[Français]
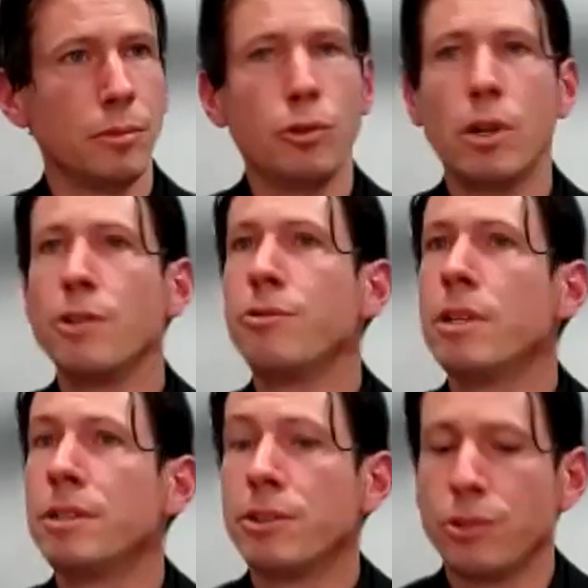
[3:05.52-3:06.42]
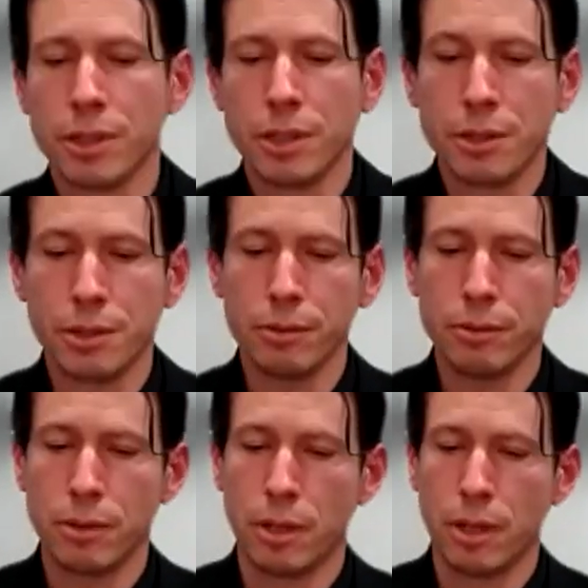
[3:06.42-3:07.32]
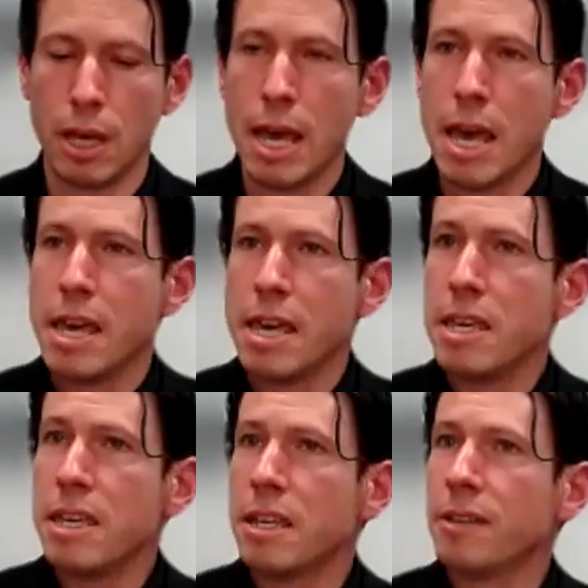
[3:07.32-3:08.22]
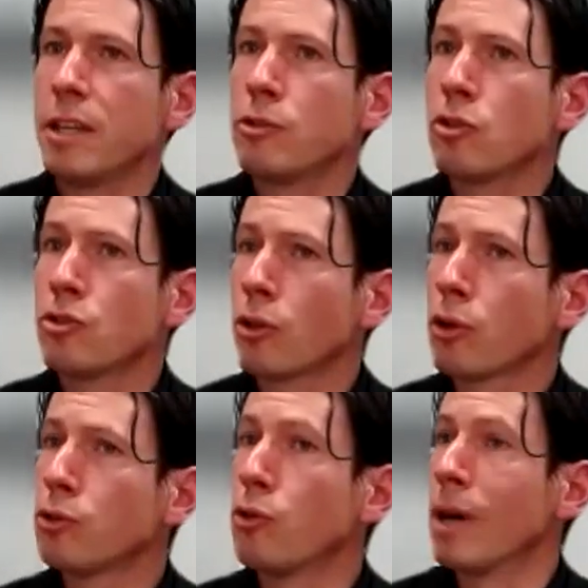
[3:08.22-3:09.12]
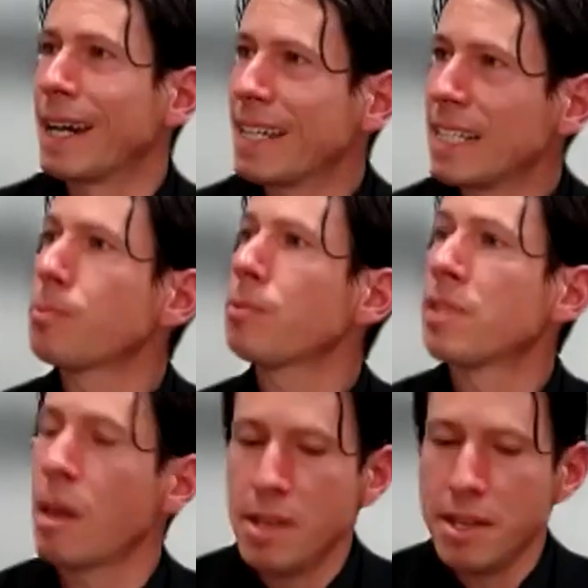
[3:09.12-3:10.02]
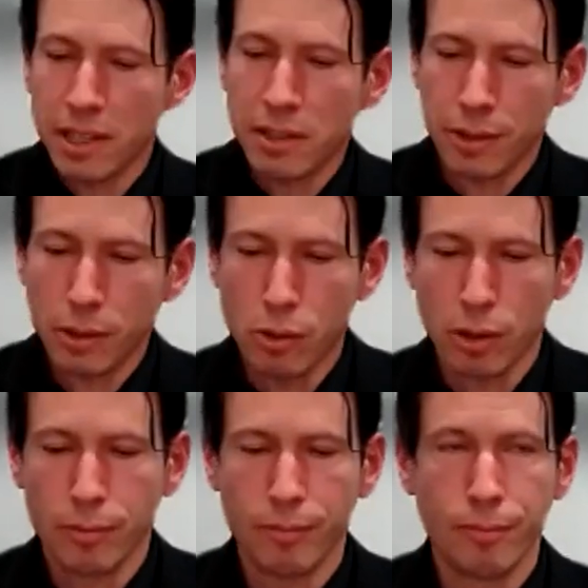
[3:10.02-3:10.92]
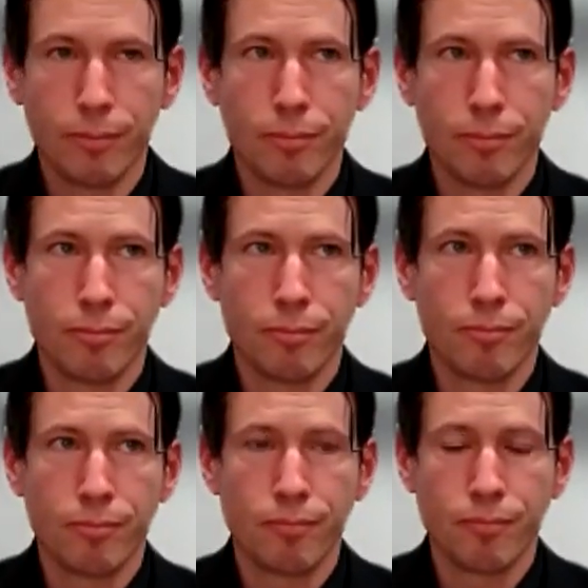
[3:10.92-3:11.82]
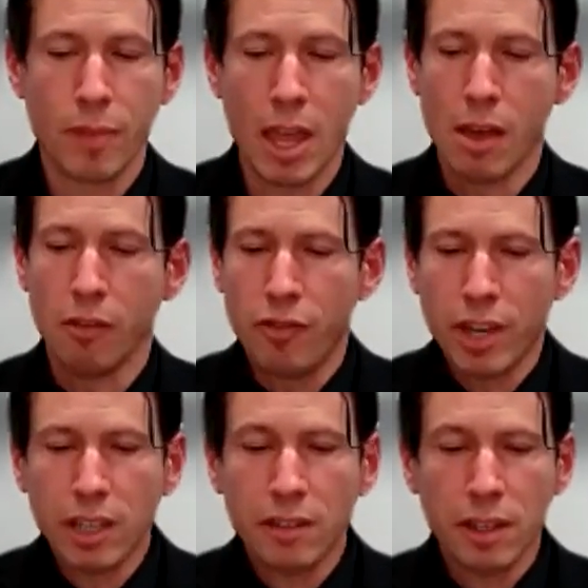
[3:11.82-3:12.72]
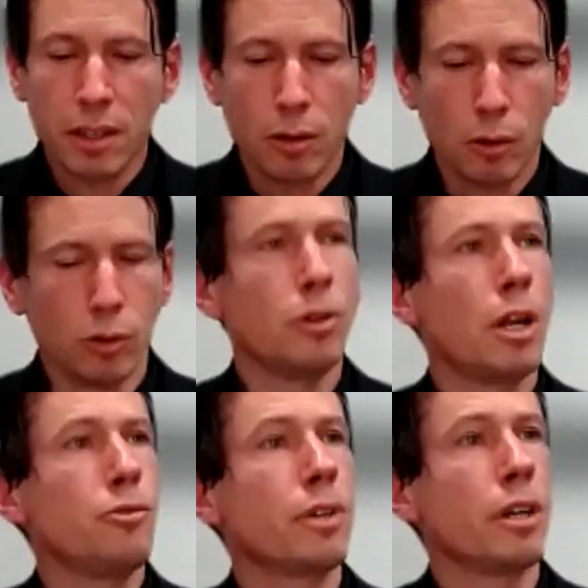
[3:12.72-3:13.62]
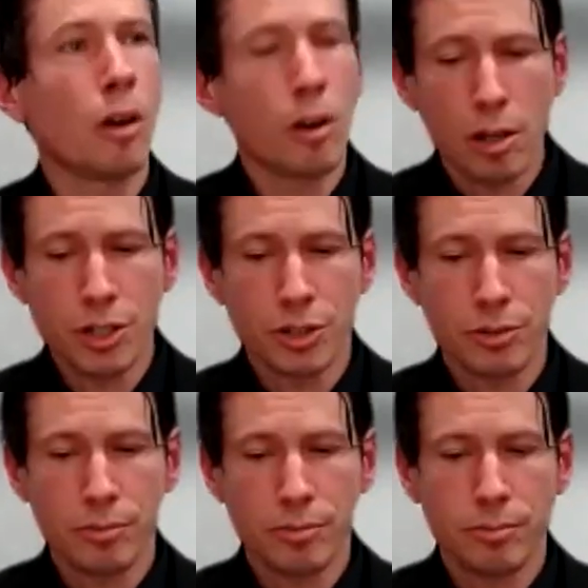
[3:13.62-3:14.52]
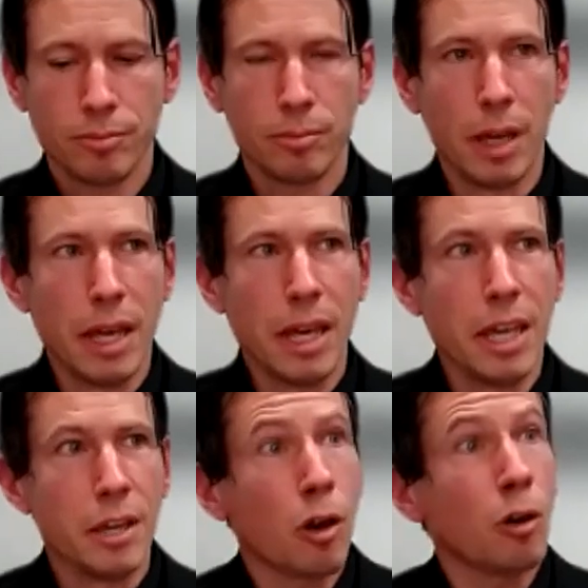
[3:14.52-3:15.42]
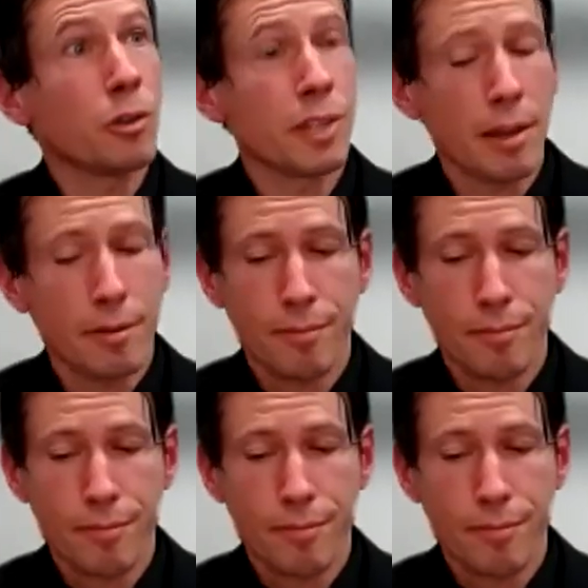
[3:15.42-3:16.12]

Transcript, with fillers: de la dualité de juridiction et des deux ordres de responsabilité qui en découlent. Vérité au-delà du quai de l'horloge, erreur en deçà.